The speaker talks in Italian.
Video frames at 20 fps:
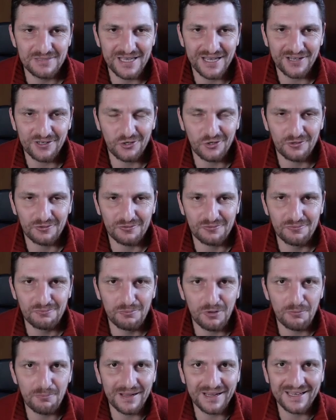mi hanno un
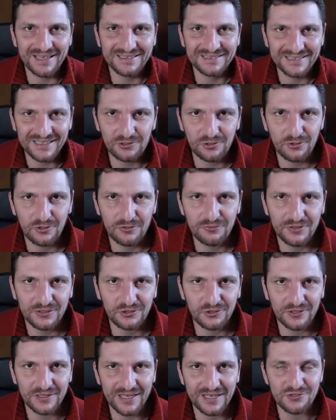po' bacchettato col
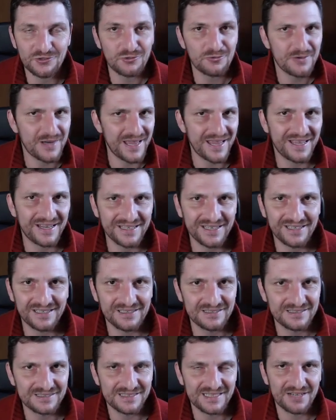fatto che su Neria,
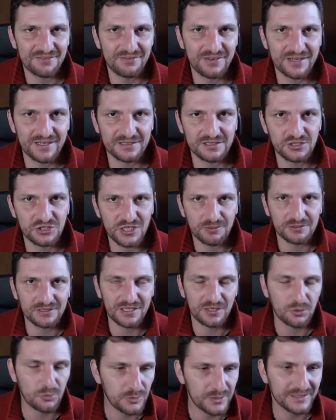il server diciamo
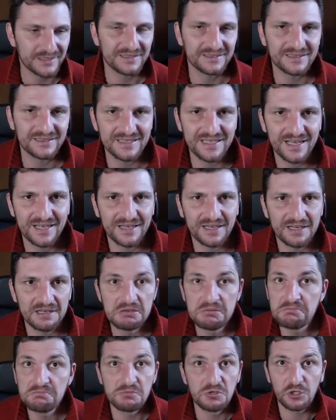della comunità italiana,
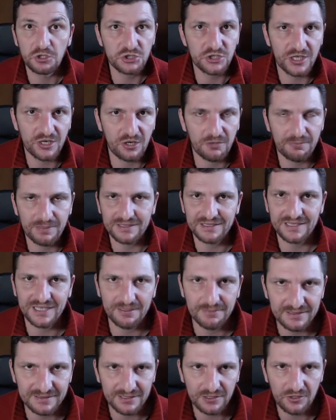non c'erano
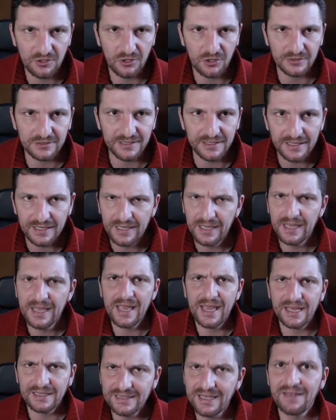praticamente code
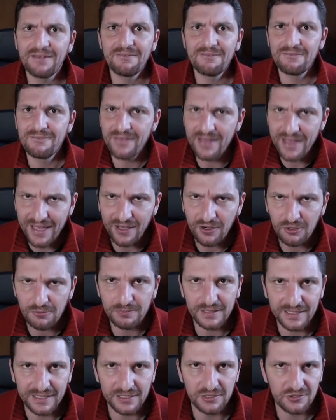ed è vero
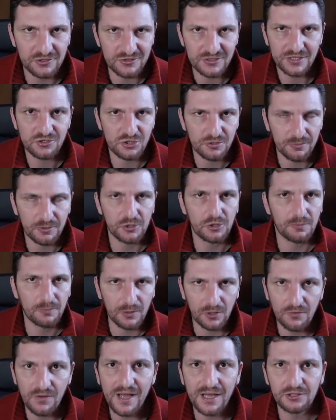perché io stesso poi ho
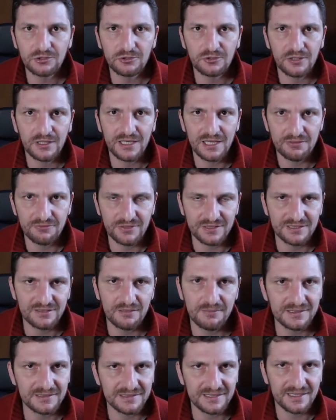provato e
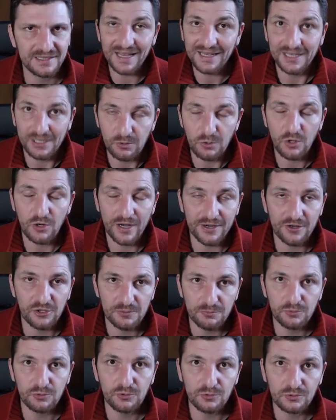effettivamente anche in un orario
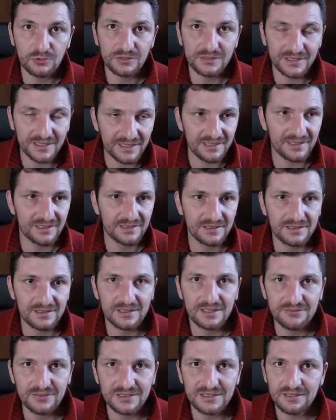di punta eh,
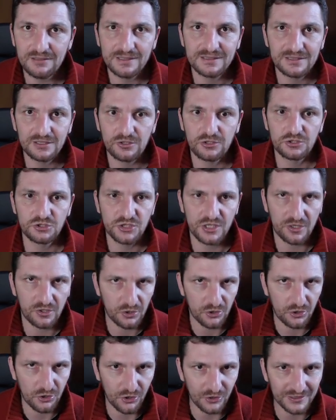effettivamente non
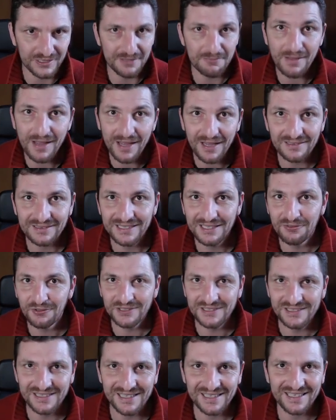c'erano code, ma devo
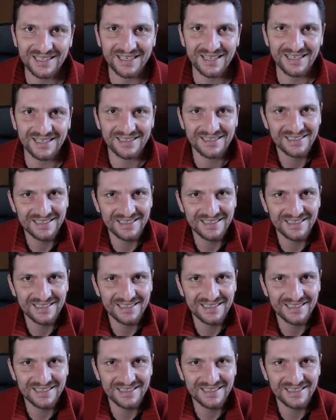dire che